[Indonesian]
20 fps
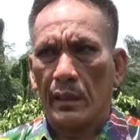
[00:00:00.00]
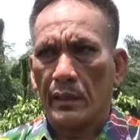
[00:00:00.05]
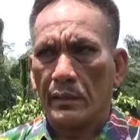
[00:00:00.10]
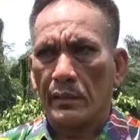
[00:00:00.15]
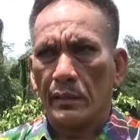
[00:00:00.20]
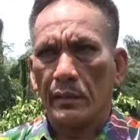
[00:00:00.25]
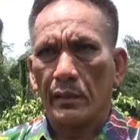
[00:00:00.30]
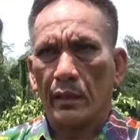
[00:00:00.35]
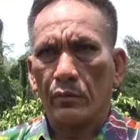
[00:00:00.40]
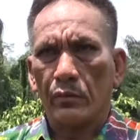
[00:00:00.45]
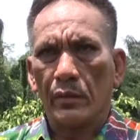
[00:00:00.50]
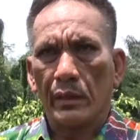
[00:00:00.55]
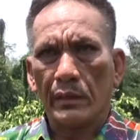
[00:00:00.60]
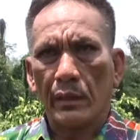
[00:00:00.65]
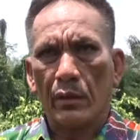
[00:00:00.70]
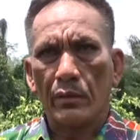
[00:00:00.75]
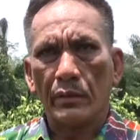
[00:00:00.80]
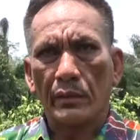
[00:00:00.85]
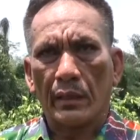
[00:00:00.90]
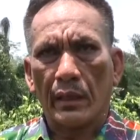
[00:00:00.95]
Nah, sejak dua
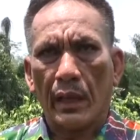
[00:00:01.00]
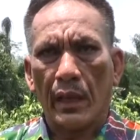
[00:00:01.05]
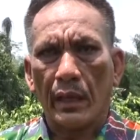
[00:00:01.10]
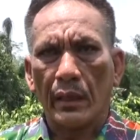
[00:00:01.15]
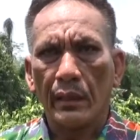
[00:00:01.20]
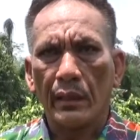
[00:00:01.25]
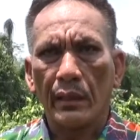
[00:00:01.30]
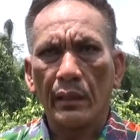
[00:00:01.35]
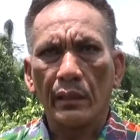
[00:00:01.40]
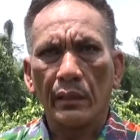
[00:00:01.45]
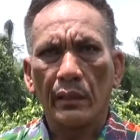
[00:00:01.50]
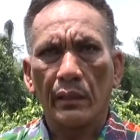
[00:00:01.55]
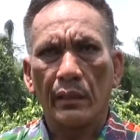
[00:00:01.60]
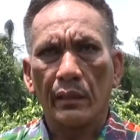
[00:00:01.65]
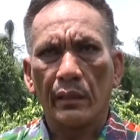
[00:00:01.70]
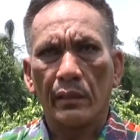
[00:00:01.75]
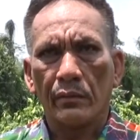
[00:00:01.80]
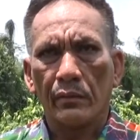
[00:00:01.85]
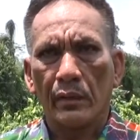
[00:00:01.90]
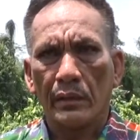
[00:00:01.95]
tahun terakhir,
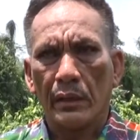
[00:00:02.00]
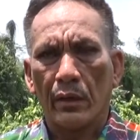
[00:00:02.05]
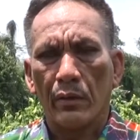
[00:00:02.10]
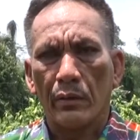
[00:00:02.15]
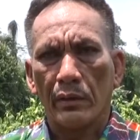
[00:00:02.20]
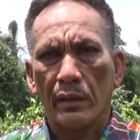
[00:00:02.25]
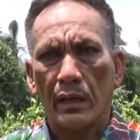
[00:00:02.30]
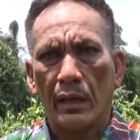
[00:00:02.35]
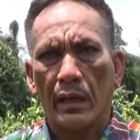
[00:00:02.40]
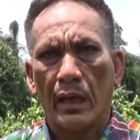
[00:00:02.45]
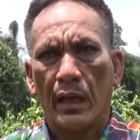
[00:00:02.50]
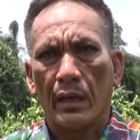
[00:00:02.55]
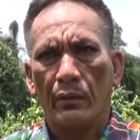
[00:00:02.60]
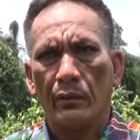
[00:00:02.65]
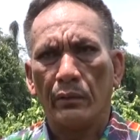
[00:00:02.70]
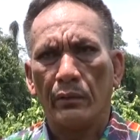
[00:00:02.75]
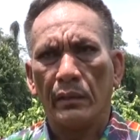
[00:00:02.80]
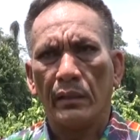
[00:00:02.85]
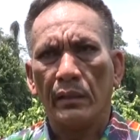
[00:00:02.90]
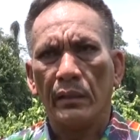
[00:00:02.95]
eh, dua tahun yang
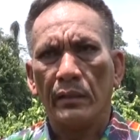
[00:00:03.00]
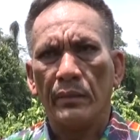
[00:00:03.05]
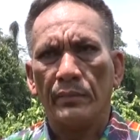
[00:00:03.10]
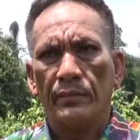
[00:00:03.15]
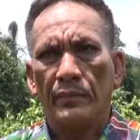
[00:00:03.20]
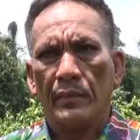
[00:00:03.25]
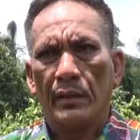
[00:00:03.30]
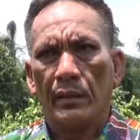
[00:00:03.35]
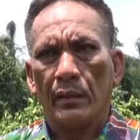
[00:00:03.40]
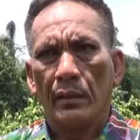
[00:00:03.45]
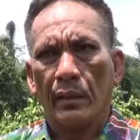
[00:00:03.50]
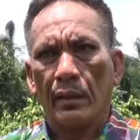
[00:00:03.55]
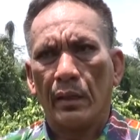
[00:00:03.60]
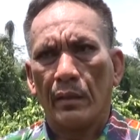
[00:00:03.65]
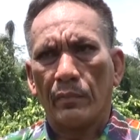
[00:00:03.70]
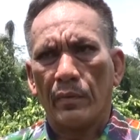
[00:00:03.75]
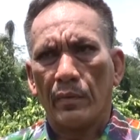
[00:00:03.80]
lalu ya, eh,